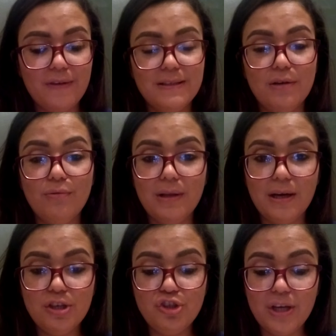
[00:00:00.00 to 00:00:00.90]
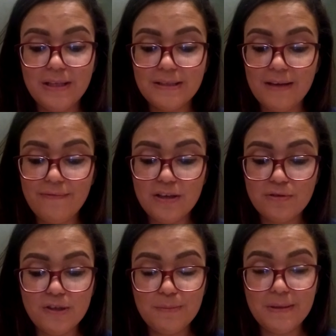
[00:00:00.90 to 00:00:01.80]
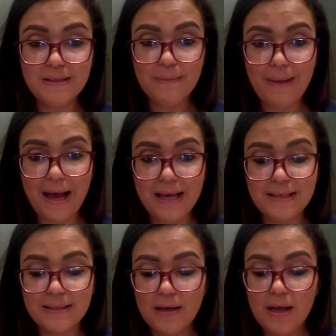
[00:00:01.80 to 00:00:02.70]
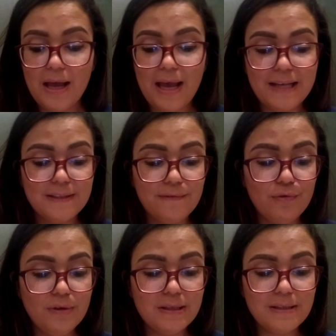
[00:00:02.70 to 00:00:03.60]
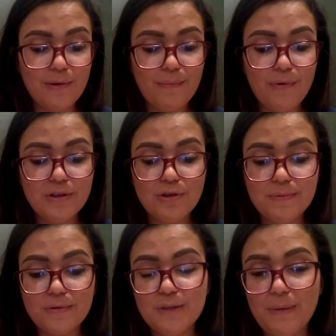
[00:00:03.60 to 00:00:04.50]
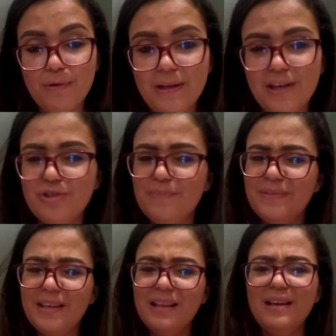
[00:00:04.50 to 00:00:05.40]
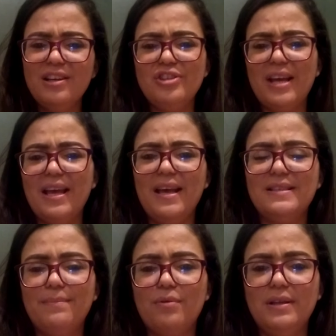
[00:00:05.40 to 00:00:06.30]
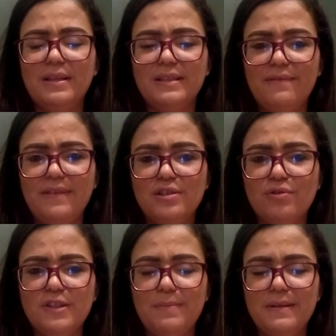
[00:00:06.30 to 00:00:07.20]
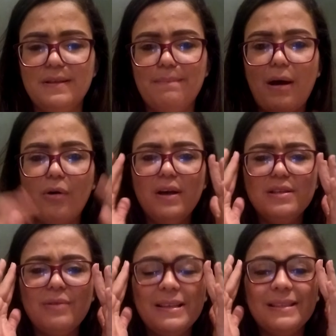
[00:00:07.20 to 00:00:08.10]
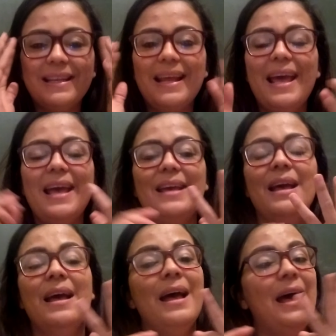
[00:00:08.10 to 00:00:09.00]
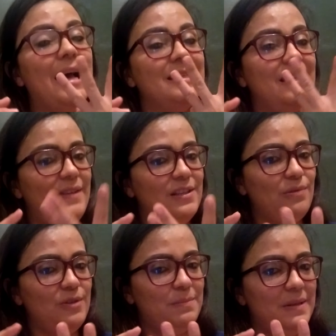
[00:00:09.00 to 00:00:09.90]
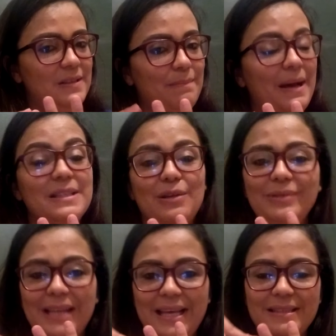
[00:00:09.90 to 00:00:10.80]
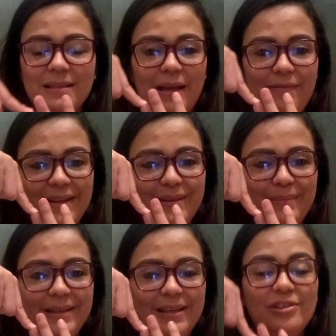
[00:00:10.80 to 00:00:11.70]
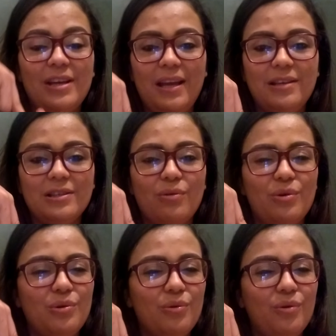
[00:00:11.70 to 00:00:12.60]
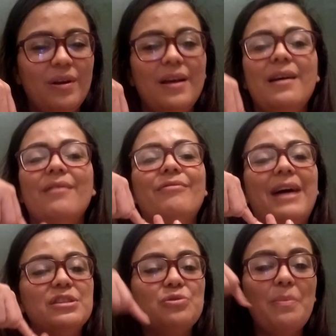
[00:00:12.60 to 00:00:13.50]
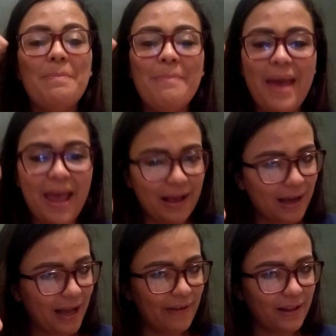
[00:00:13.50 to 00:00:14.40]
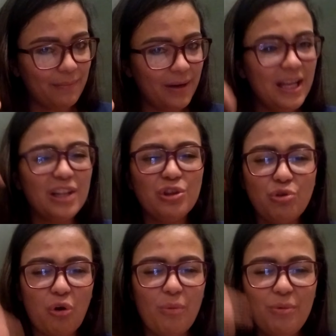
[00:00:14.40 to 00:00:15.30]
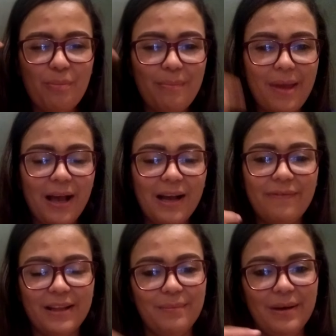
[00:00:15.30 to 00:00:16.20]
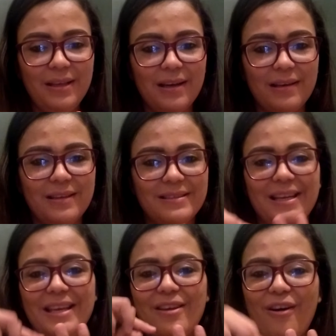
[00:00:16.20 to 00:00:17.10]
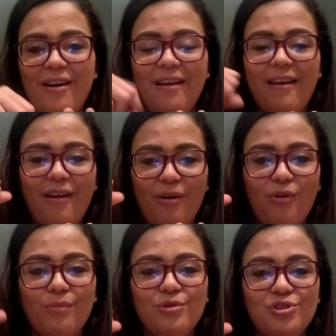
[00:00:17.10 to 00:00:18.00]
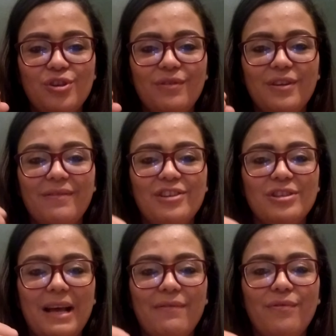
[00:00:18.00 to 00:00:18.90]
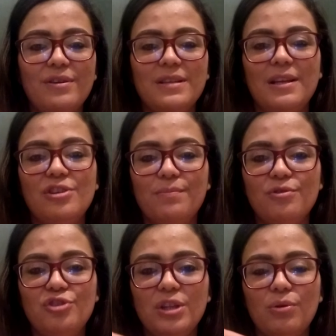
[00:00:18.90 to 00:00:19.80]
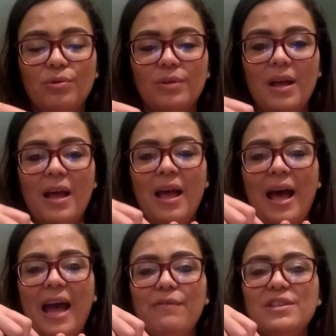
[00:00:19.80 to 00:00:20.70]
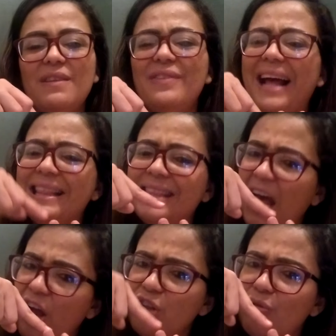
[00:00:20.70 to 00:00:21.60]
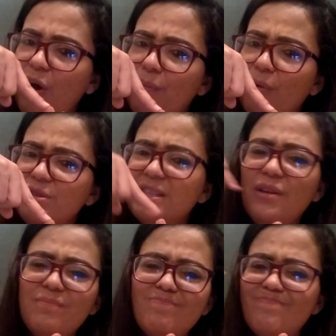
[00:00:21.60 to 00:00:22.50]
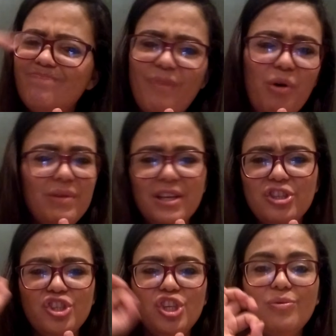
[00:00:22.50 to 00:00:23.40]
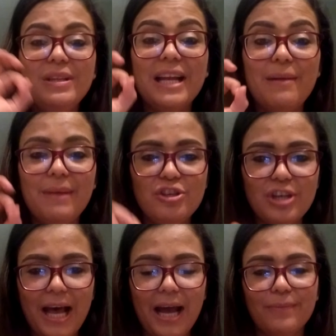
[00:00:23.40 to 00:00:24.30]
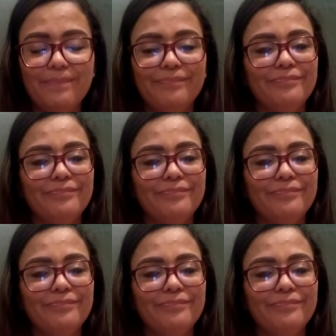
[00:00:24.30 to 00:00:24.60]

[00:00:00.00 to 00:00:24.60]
fazer um lanche entre as refeições principais. É, as frutas são boas opções para o lanche. Que lanche é esse para entre as refeições principais? Quais são as três? As refeições principais são três. Café da manhã, gente, acordou, faça um mega café da manhã. Tome um mega café da manhã, que isso aí, ó, é o combustível que vai te dar força e energia pro dia todo. Aí você vai ficar até a hora do almoço sem pão, lanchinho intermediário.